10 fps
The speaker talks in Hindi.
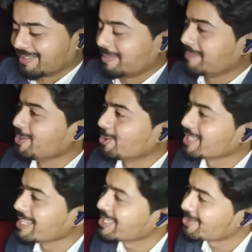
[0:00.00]
तो बीवी
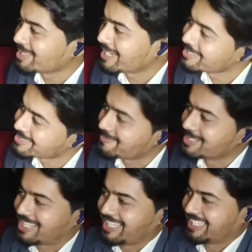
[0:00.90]
होती ना तो दर्द
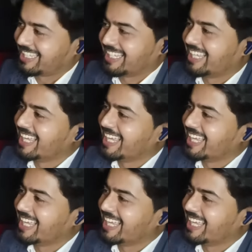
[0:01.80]
समझती